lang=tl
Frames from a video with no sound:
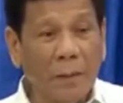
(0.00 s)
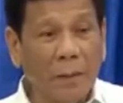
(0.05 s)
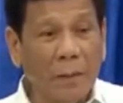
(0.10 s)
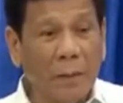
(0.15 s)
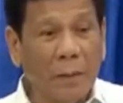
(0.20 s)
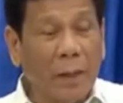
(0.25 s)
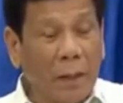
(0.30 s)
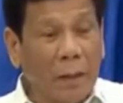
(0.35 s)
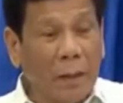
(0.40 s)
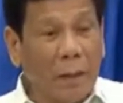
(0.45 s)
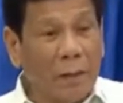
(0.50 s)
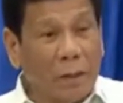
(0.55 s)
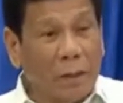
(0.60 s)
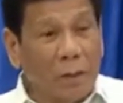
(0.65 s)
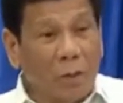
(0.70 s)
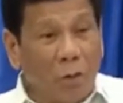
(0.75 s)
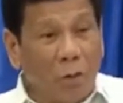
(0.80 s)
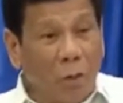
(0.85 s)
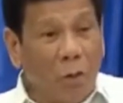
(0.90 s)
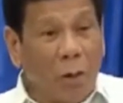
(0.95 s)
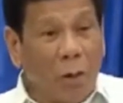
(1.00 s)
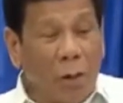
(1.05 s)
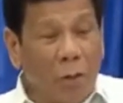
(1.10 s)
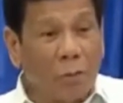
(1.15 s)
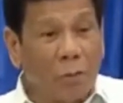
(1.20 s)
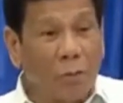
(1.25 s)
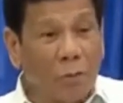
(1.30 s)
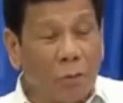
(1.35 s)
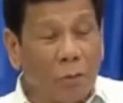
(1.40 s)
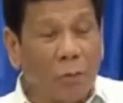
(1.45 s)
They cannot go
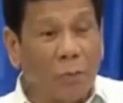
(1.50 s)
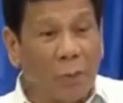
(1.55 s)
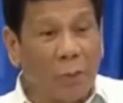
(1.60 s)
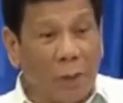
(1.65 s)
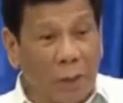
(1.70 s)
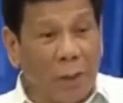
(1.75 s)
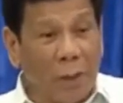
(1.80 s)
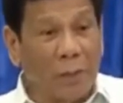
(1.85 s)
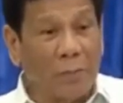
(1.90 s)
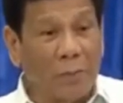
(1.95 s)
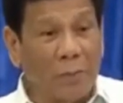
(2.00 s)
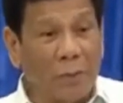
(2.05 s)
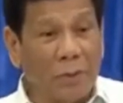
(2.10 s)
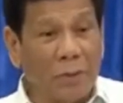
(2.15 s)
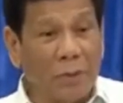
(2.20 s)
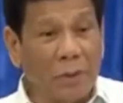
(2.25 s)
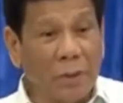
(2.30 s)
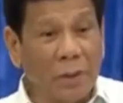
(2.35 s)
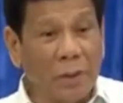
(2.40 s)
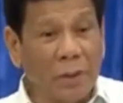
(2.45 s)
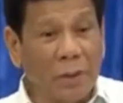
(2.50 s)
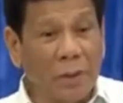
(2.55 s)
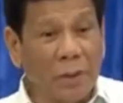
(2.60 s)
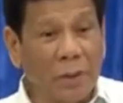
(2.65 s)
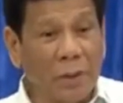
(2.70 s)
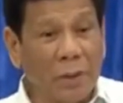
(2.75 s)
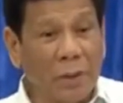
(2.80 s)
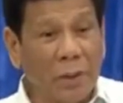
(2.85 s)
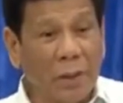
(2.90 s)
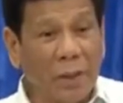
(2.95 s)
out of the camps
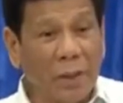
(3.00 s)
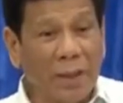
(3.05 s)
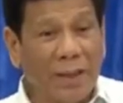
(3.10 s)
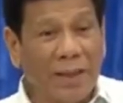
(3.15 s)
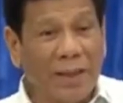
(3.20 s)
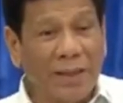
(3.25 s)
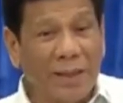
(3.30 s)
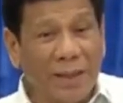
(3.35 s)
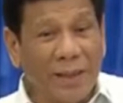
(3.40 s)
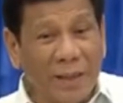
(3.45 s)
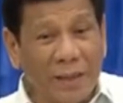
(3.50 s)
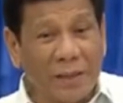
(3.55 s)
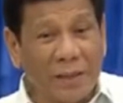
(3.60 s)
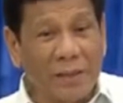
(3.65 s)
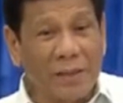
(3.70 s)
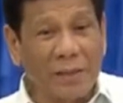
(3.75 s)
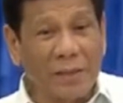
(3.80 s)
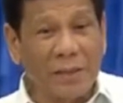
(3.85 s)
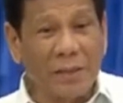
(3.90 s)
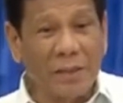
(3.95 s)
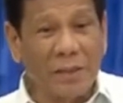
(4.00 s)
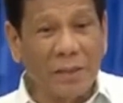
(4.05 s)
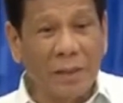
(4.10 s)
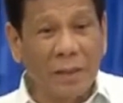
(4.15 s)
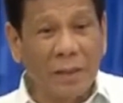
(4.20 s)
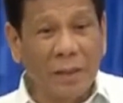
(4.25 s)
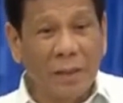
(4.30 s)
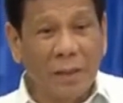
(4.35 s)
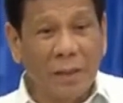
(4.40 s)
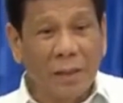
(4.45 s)
unless
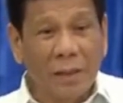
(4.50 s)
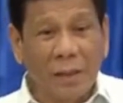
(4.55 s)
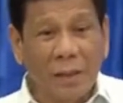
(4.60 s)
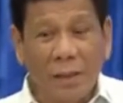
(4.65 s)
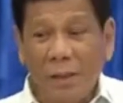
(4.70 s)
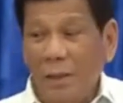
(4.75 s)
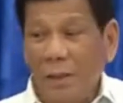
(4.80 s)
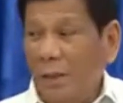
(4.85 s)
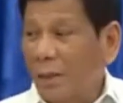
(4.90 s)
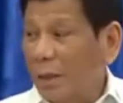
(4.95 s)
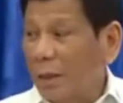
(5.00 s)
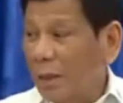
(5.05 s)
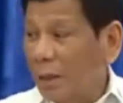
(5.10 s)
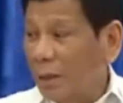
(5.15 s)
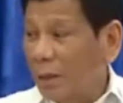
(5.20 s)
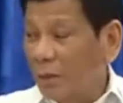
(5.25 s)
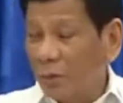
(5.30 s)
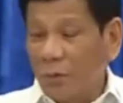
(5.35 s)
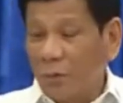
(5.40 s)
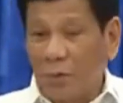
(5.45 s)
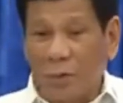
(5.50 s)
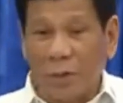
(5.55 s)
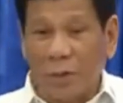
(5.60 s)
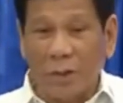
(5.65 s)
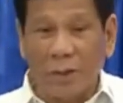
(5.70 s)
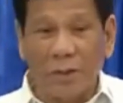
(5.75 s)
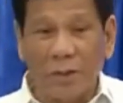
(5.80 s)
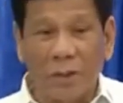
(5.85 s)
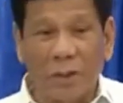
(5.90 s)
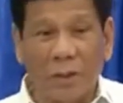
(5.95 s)

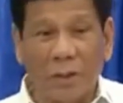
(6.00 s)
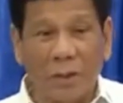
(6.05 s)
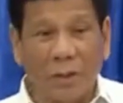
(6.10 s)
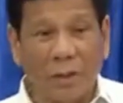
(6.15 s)
inauthorize ng